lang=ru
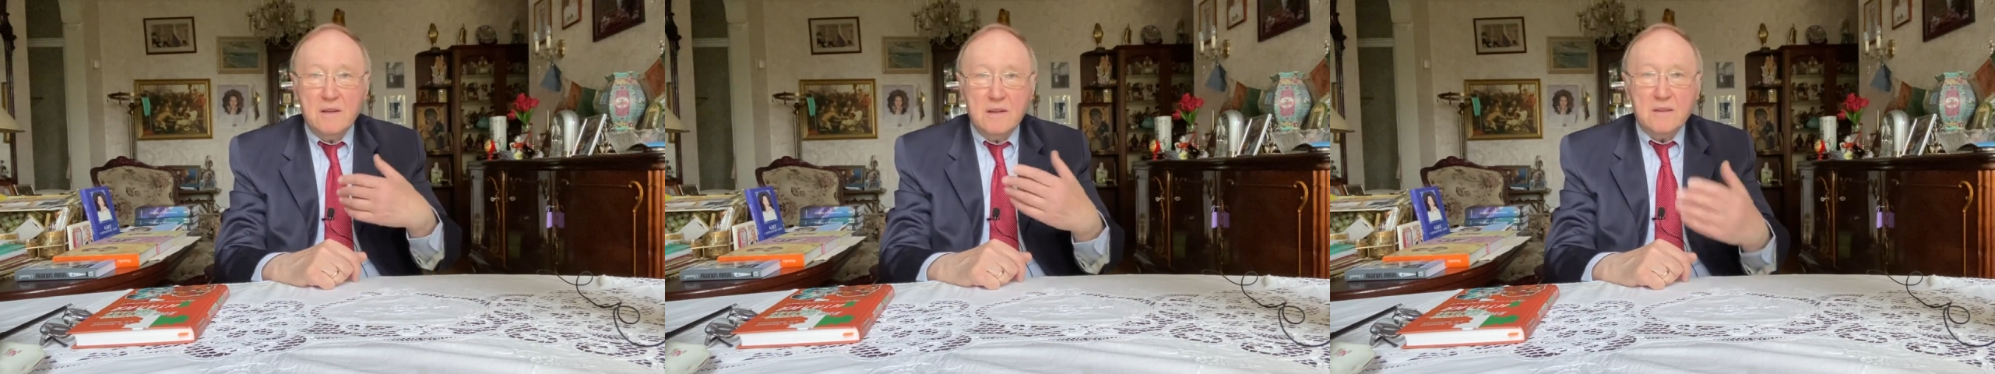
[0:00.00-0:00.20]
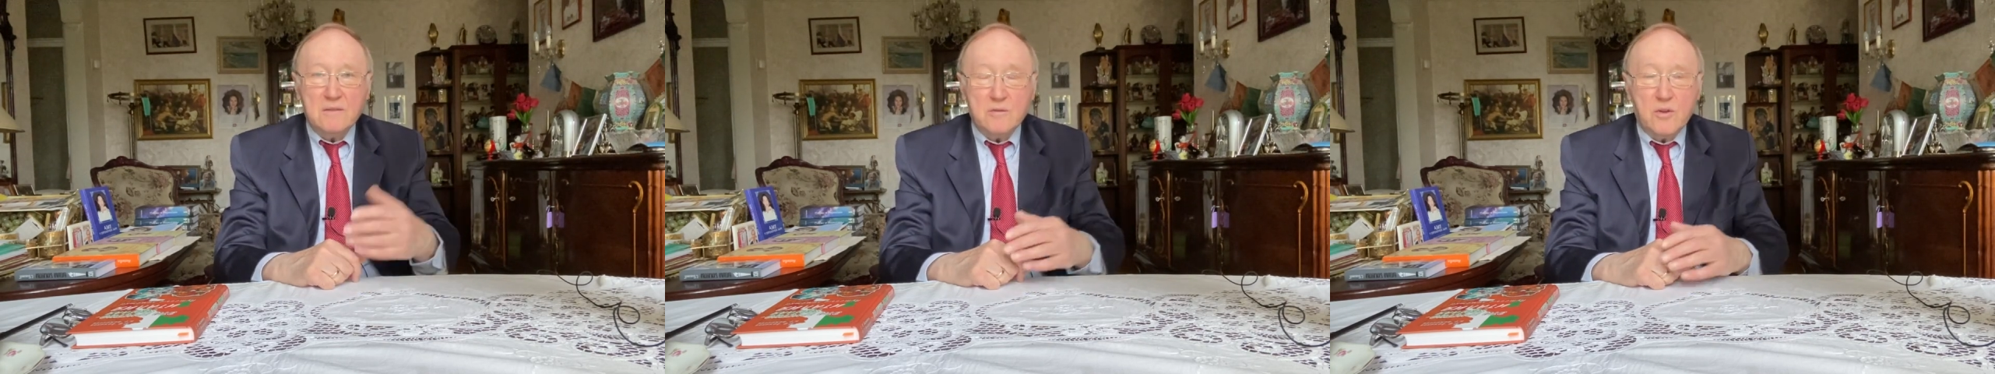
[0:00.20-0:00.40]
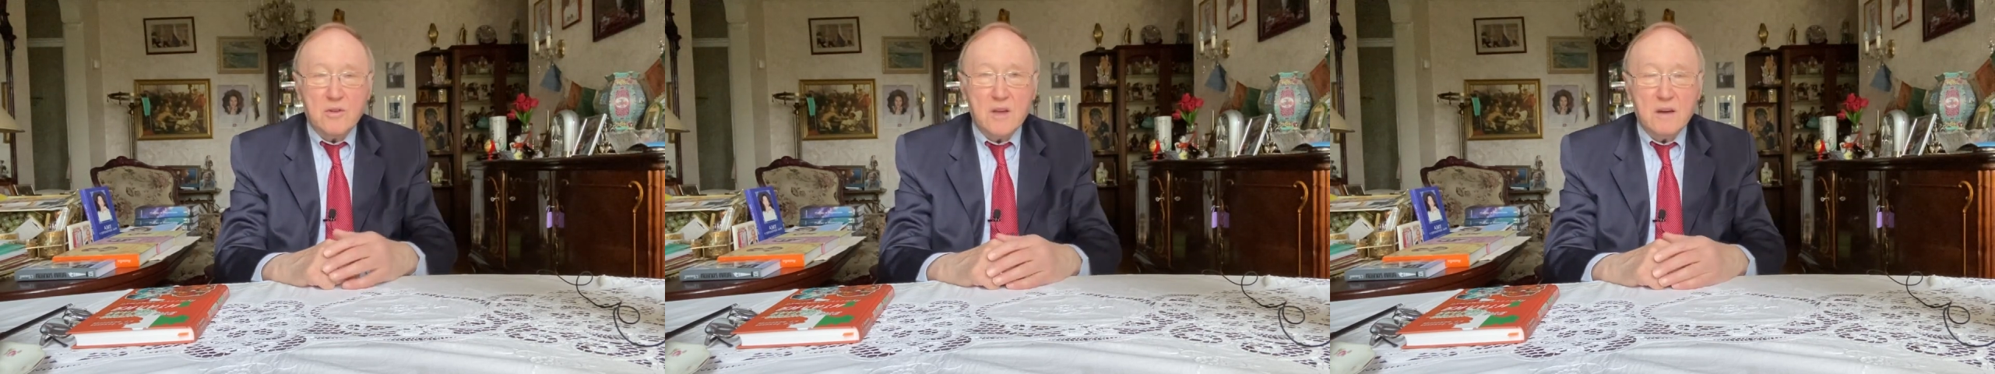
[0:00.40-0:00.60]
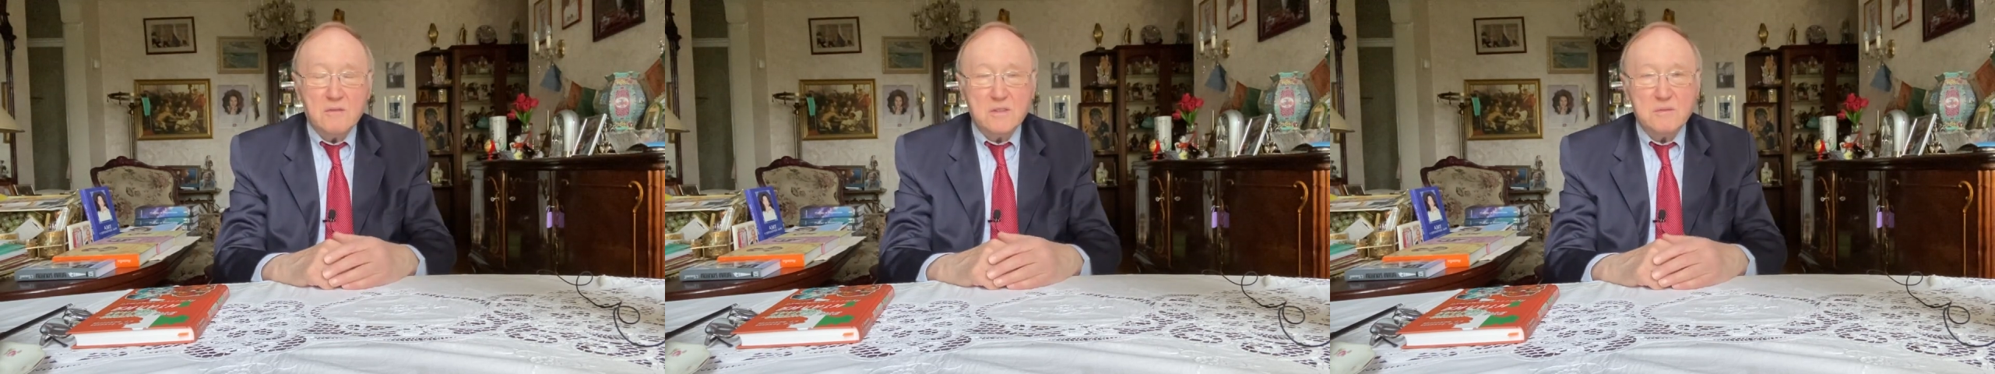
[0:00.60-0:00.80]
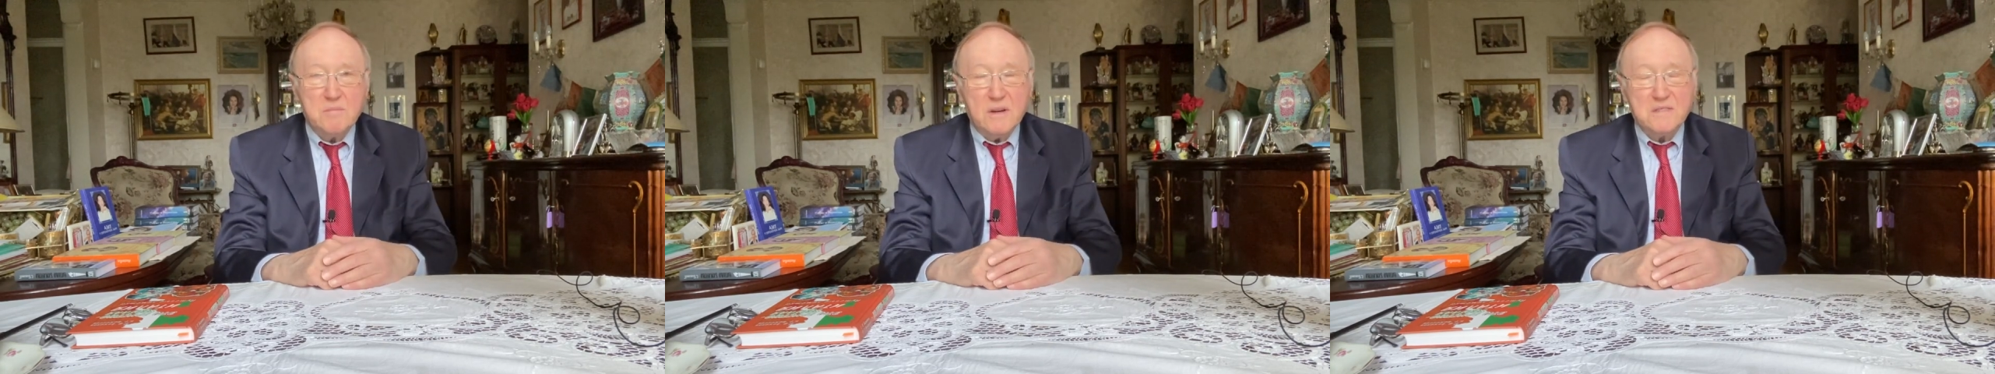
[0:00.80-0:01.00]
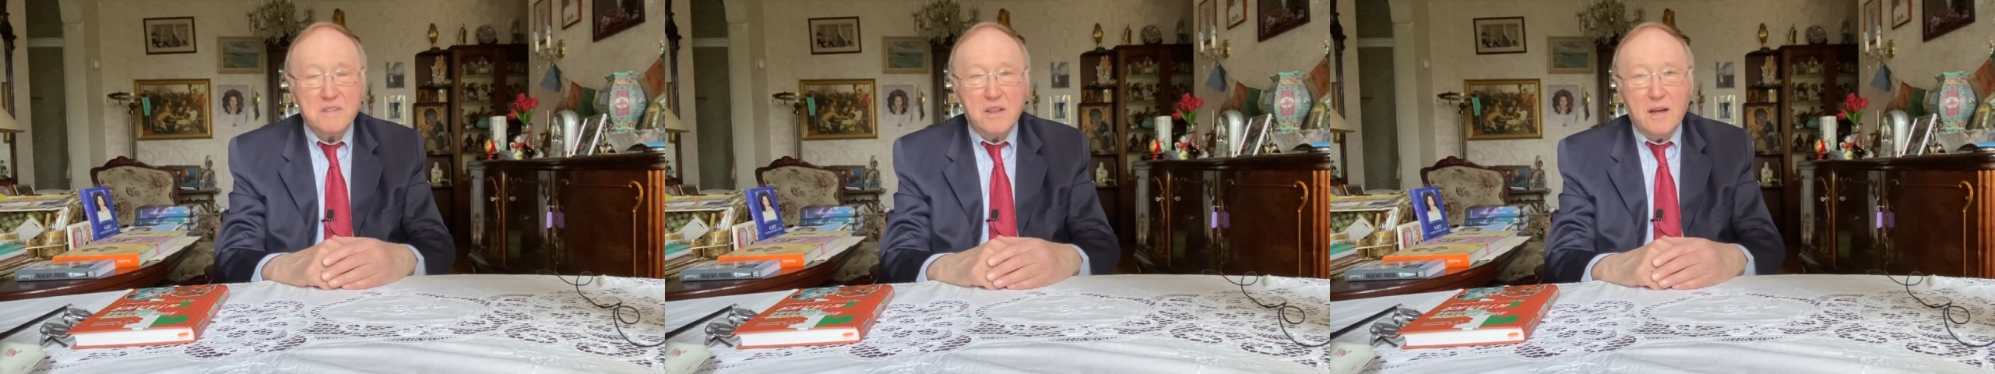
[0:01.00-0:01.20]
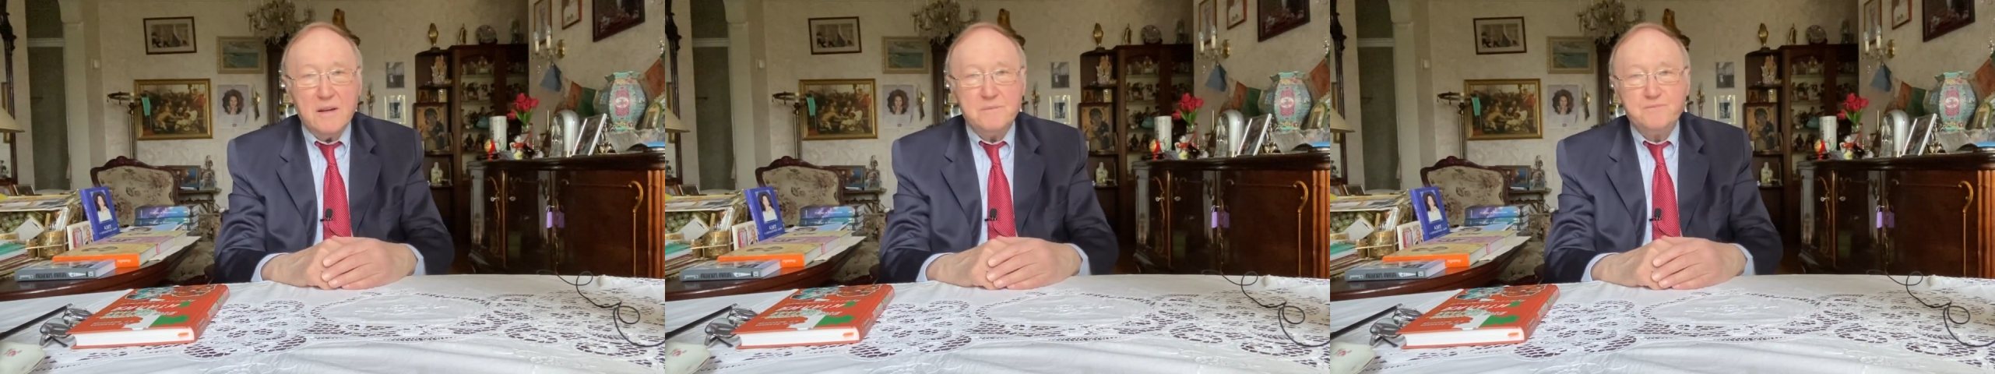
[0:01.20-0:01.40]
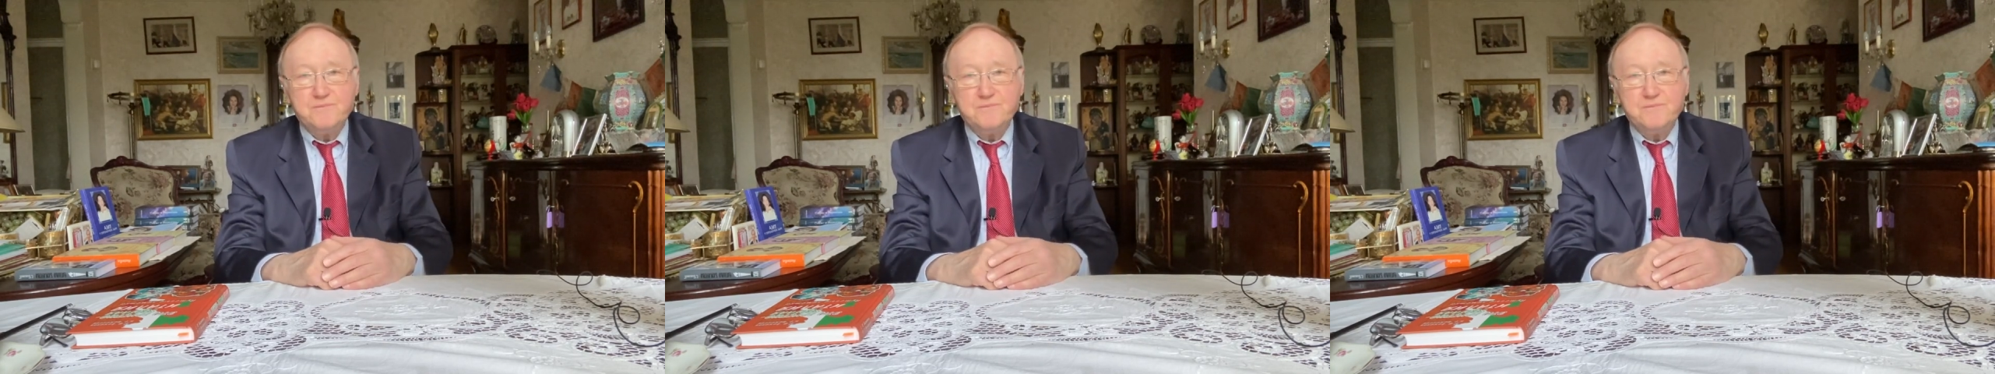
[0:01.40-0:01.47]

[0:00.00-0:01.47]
но она его спасла.